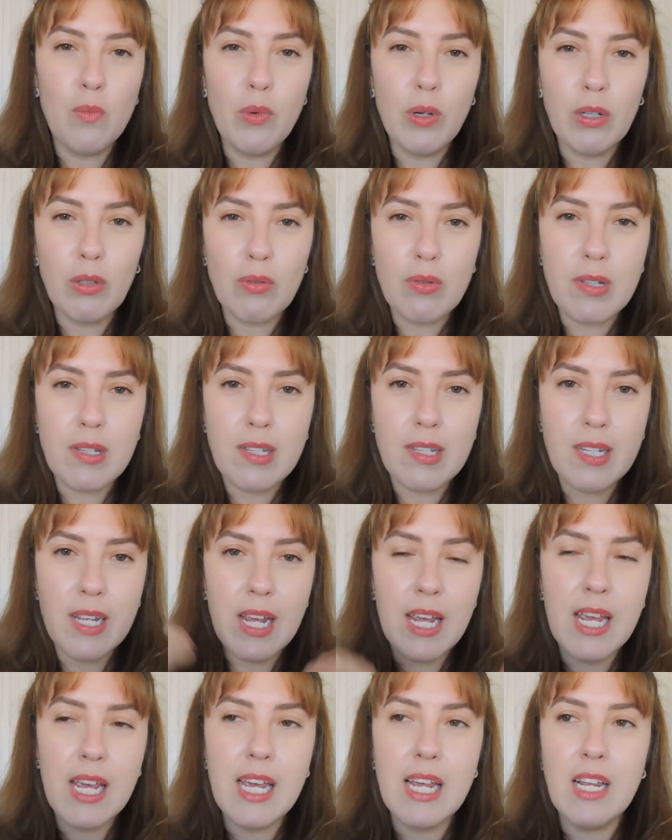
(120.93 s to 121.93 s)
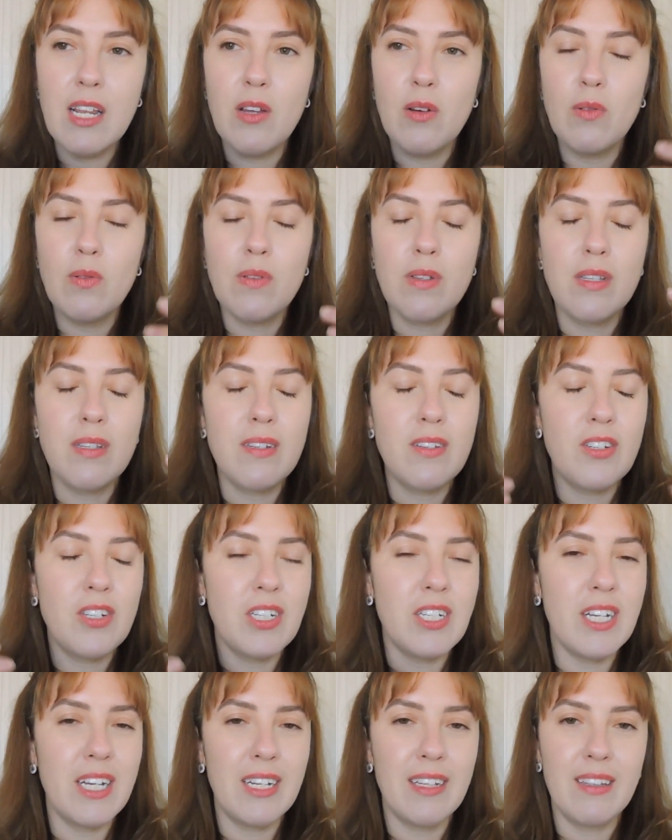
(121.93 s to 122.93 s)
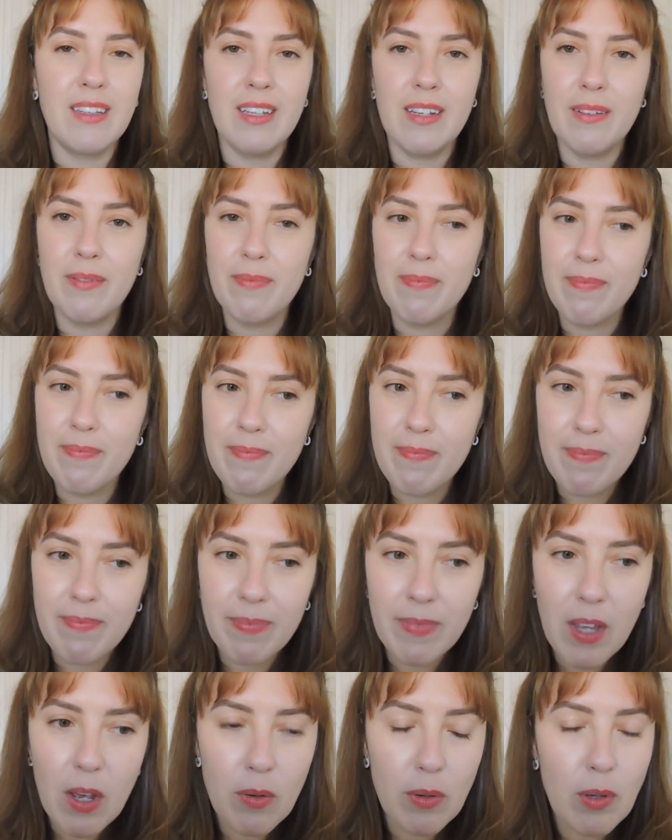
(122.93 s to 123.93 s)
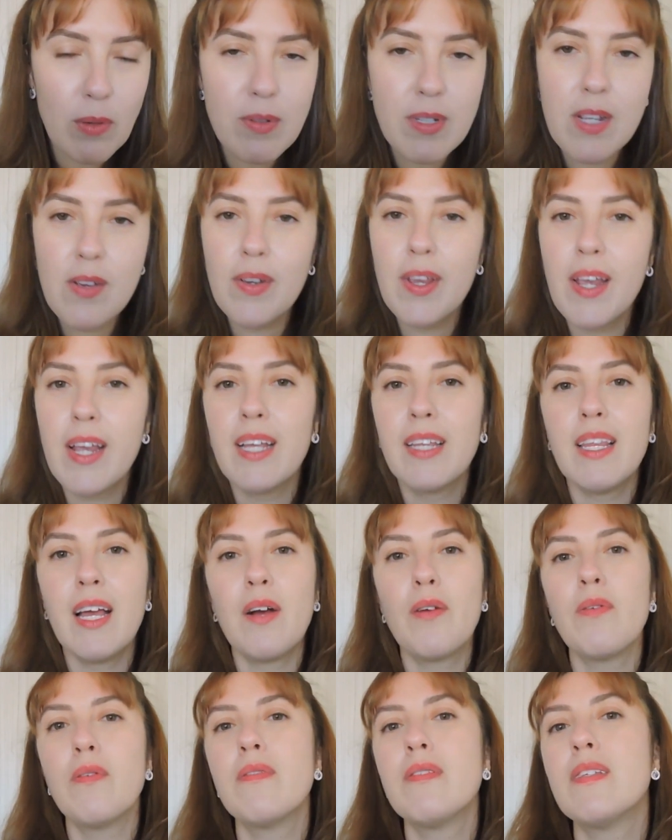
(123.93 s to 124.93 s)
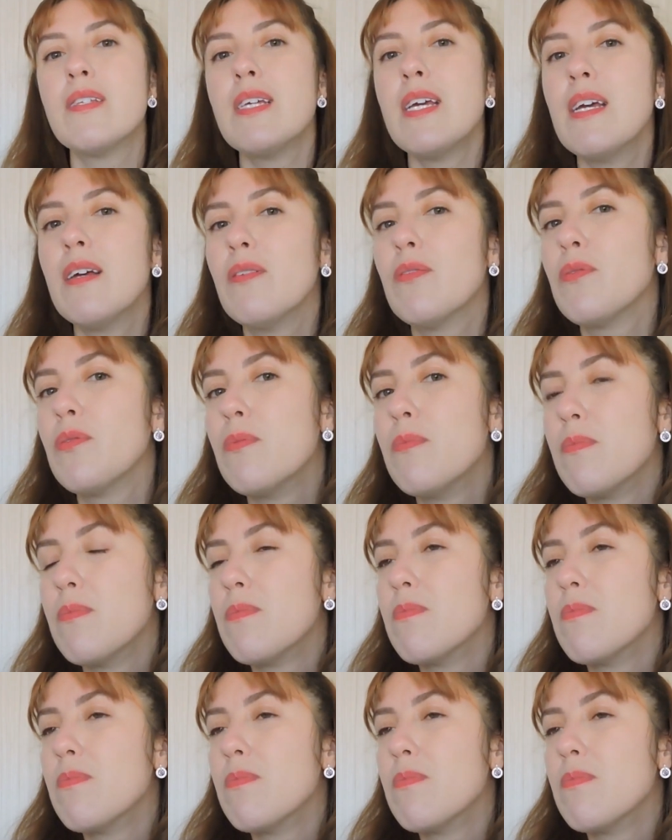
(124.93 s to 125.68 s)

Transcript: muitos cílios. Gente, eu não sei o que está acontecendo.